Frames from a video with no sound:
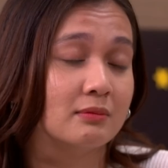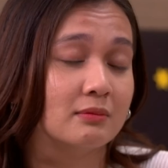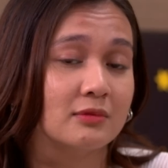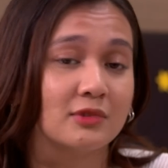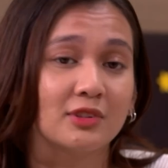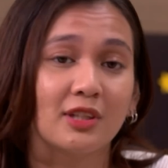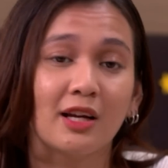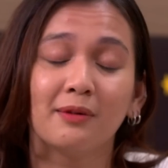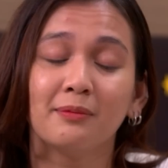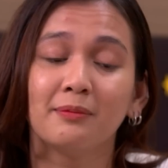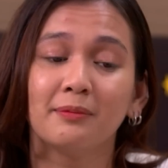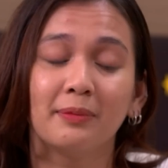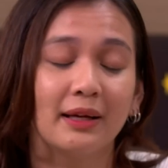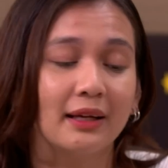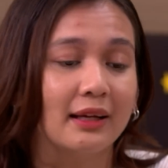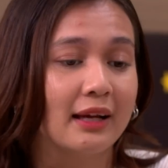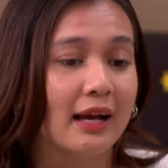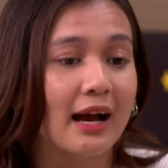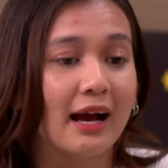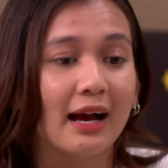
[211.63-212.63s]

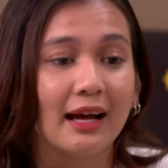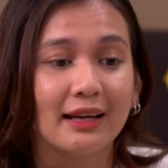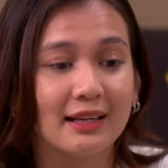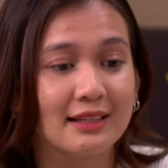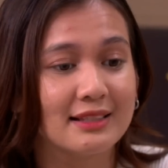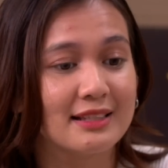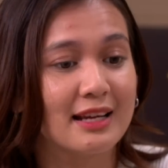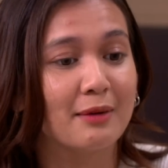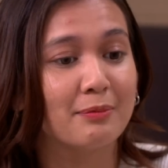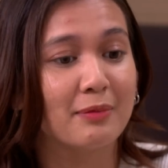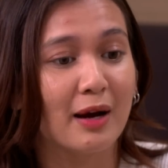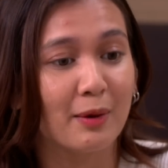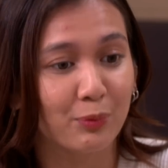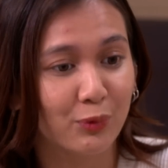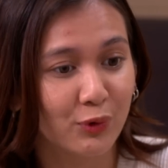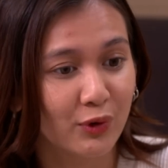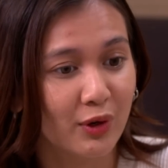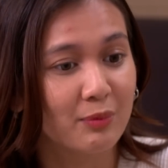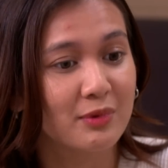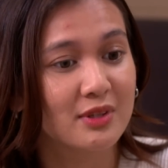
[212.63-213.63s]
Sampai nggak ada
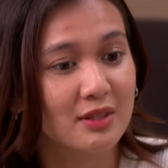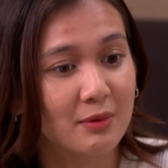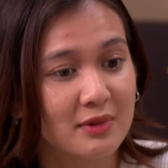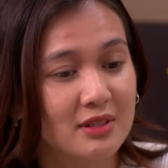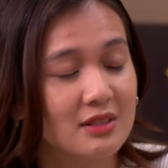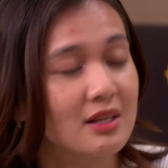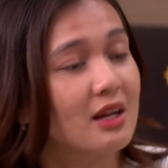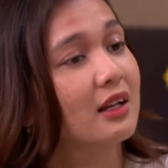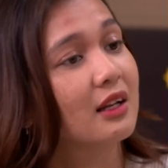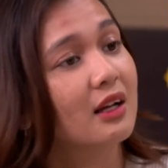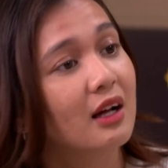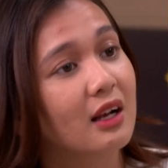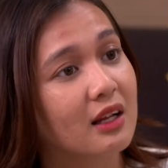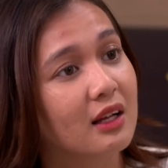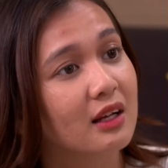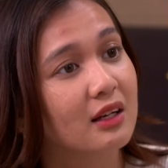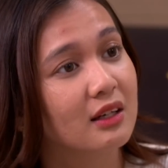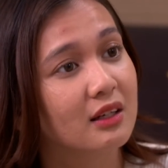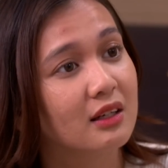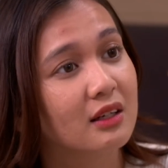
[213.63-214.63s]
siapapun yang bisa misahin
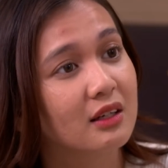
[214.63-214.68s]
kalian.